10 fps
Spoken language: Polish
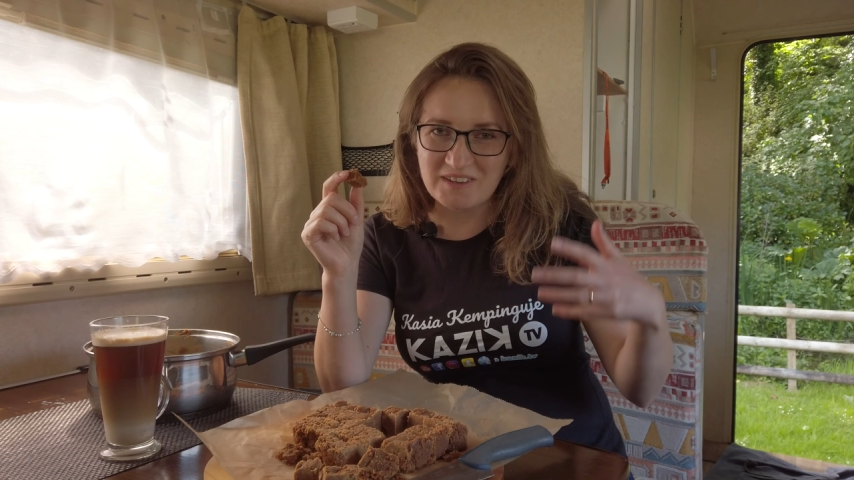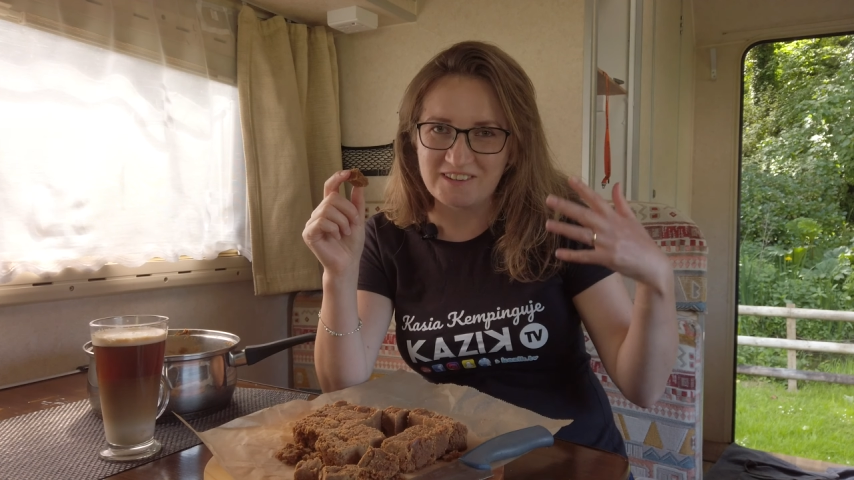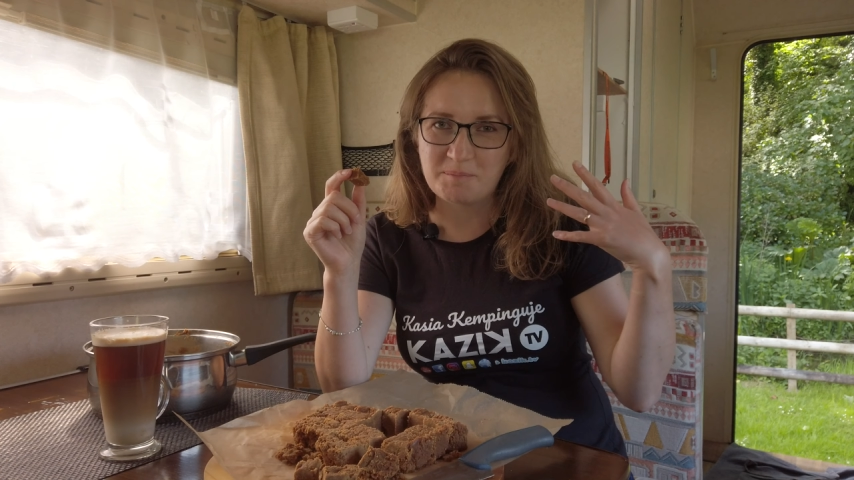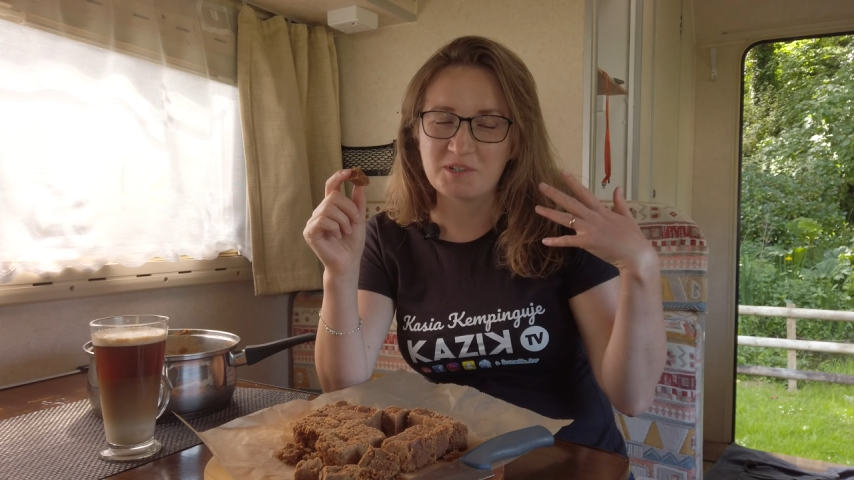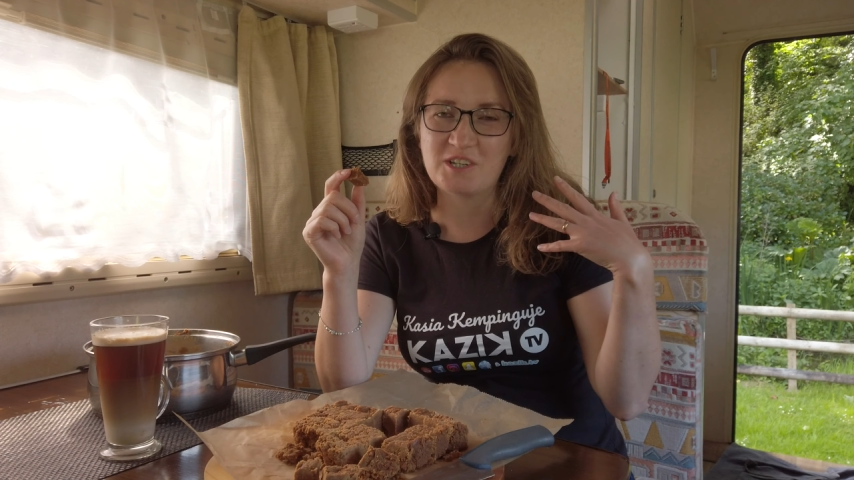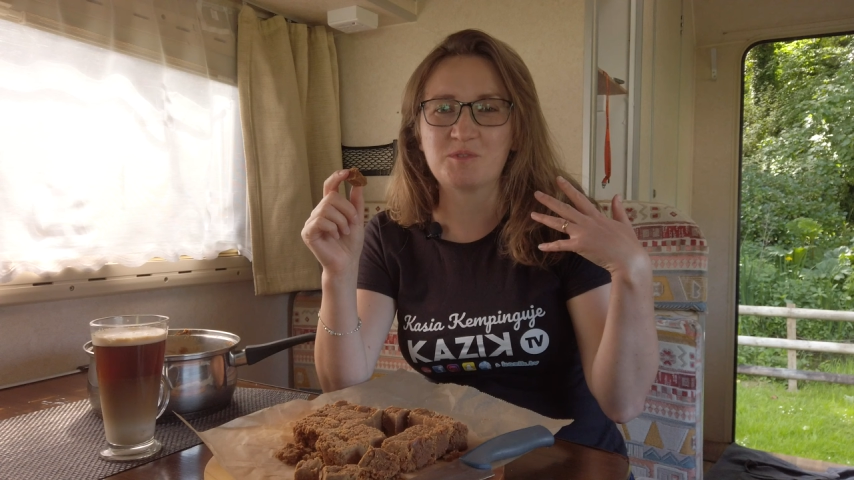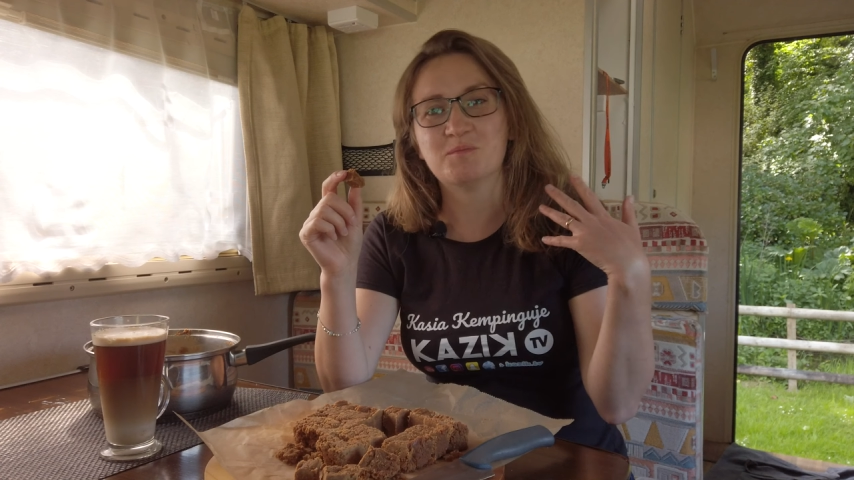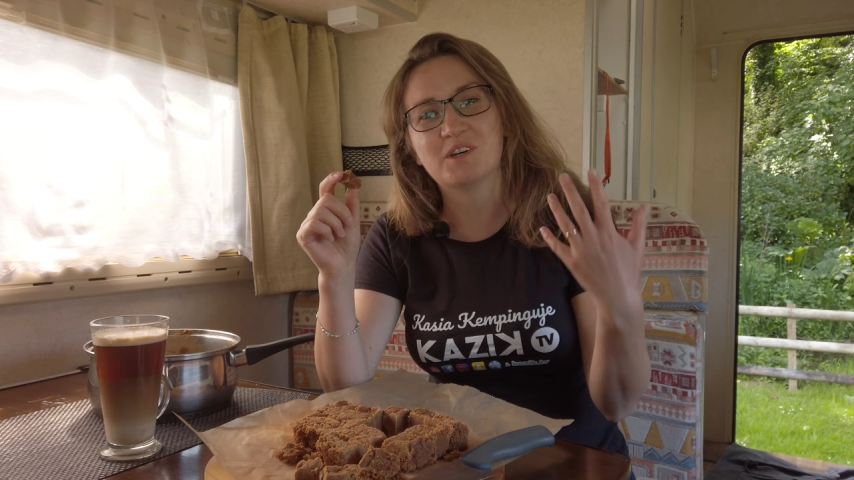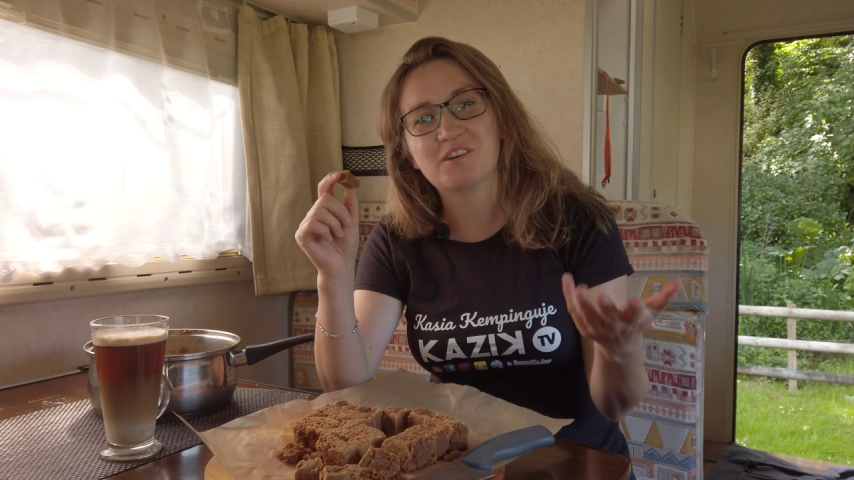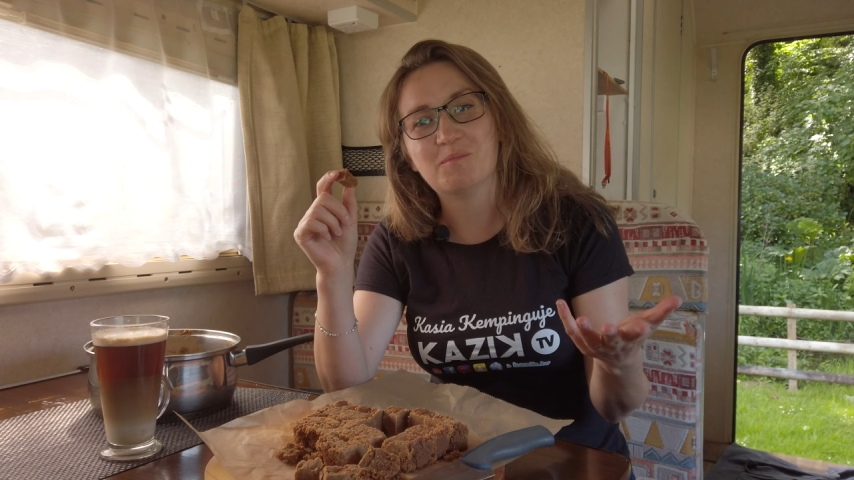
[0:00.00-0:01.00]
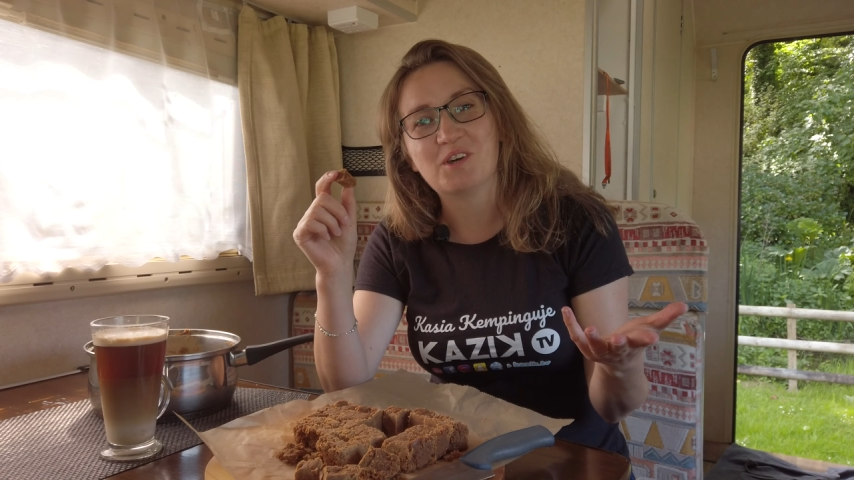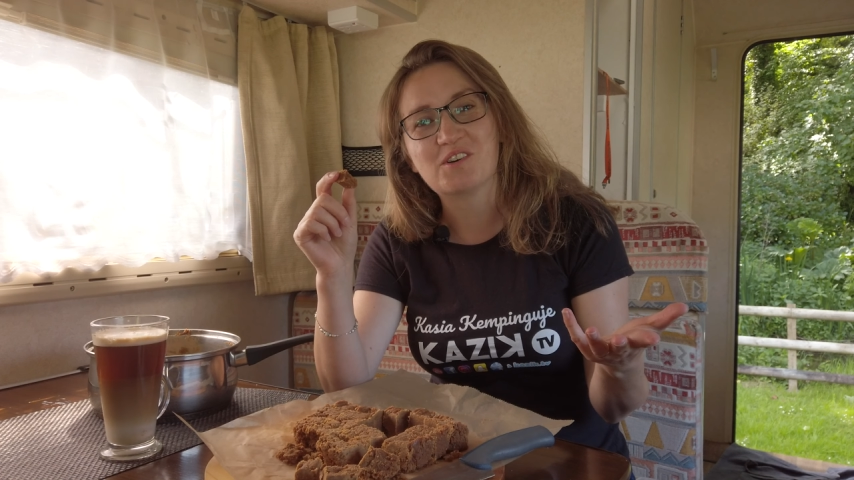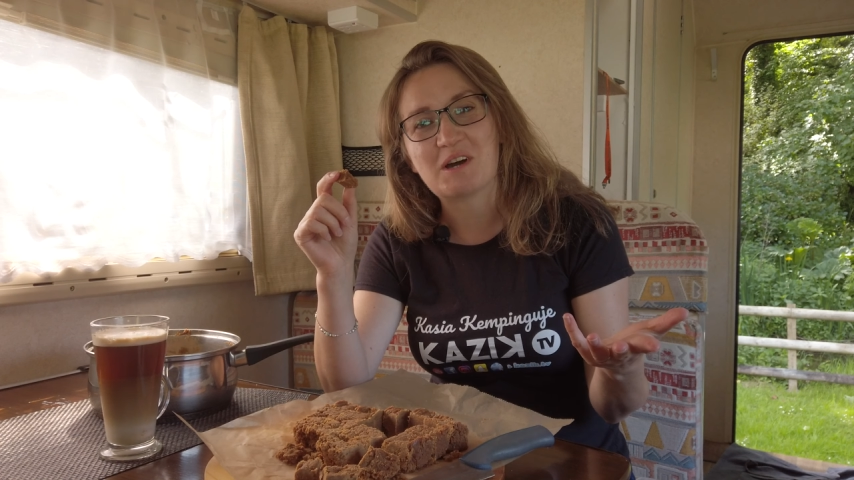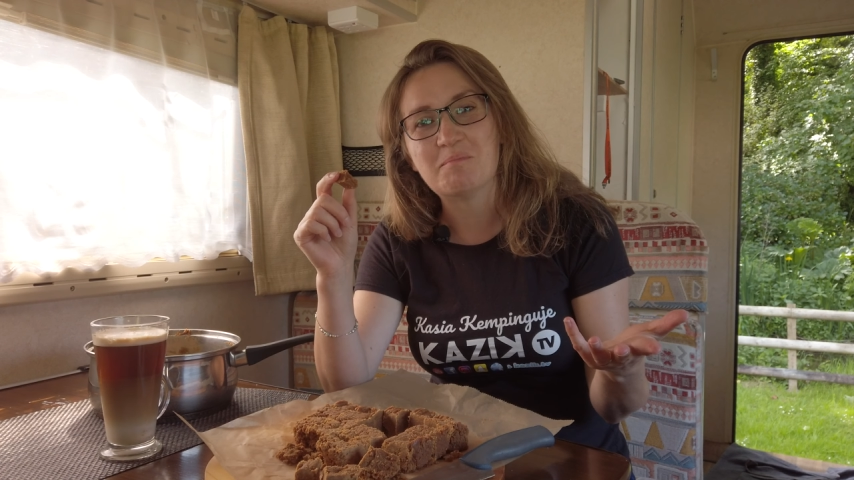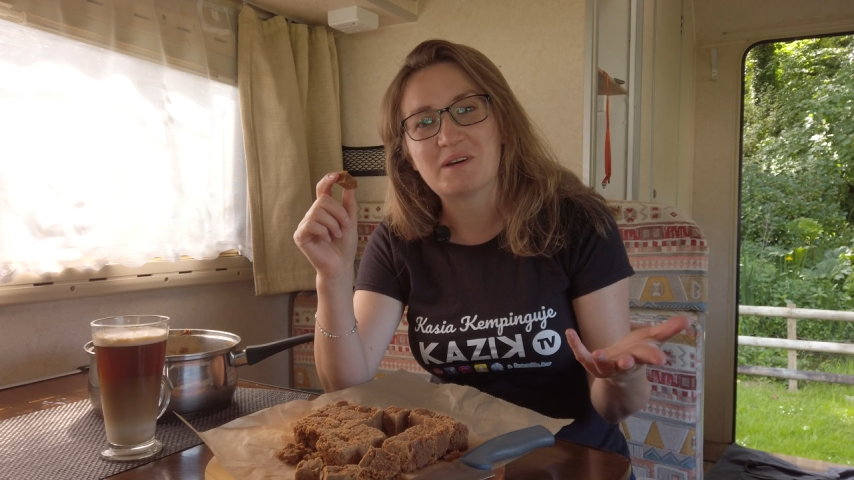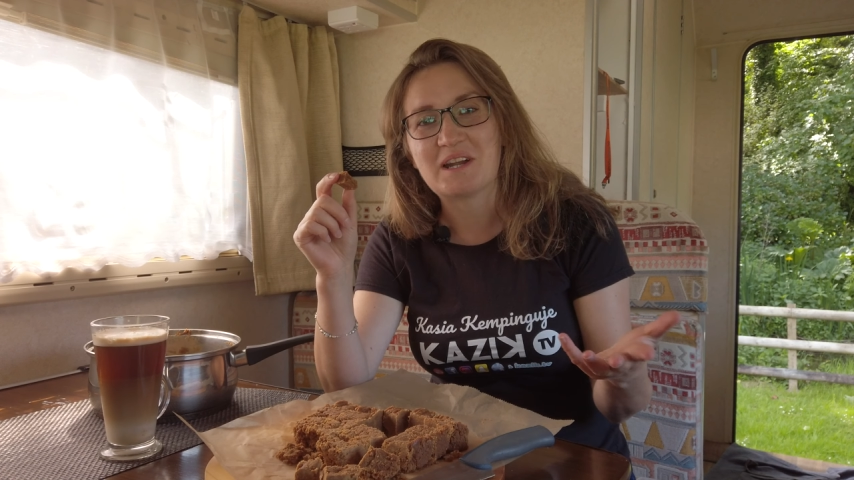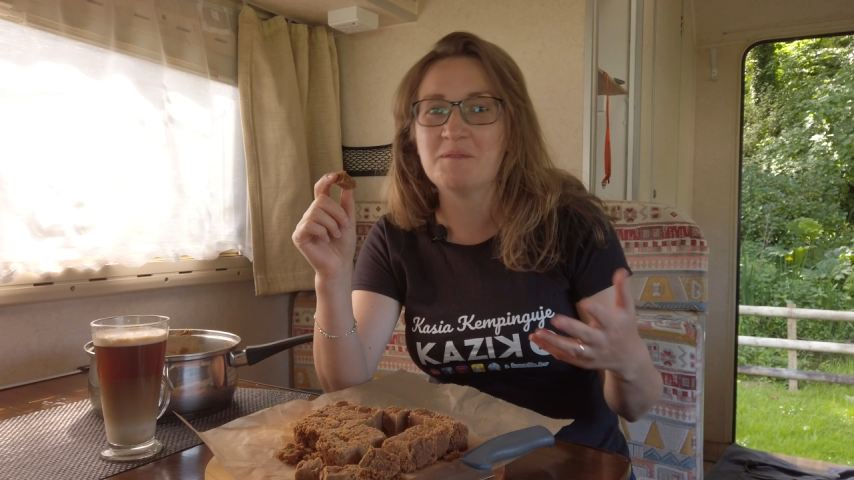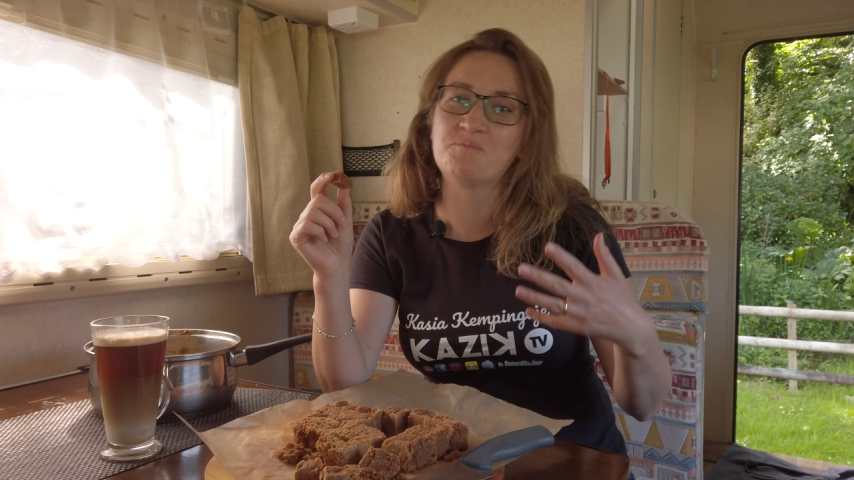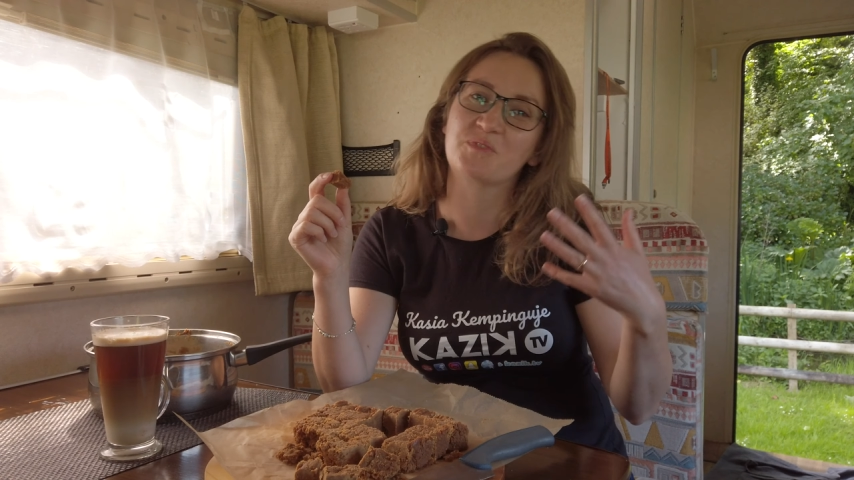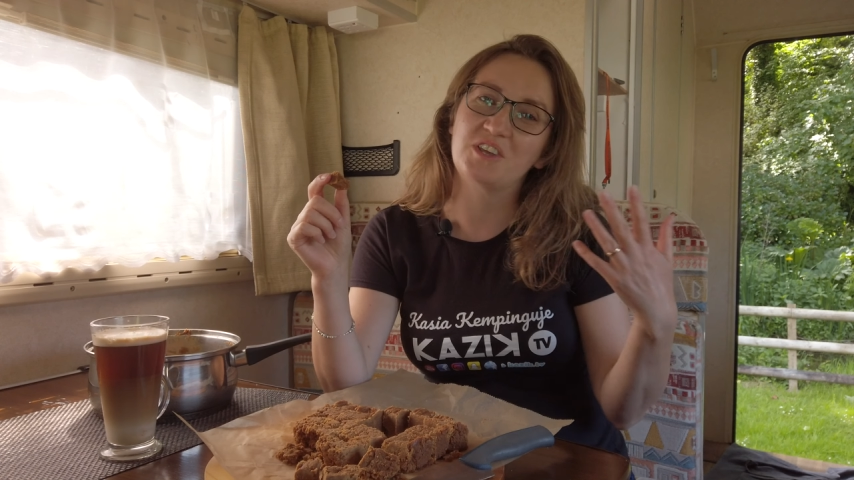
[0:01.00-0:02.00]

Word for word: i zapraszam do mojego kampera